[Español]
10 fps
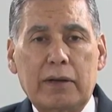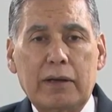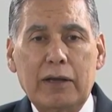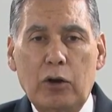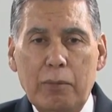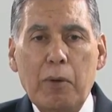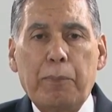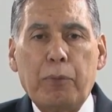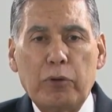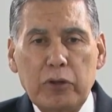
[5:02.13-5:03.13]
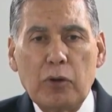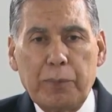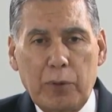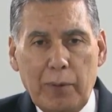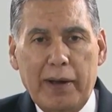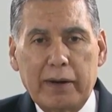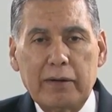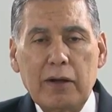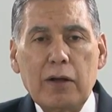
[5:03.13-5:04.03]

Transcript: Y lo hemos podido probar,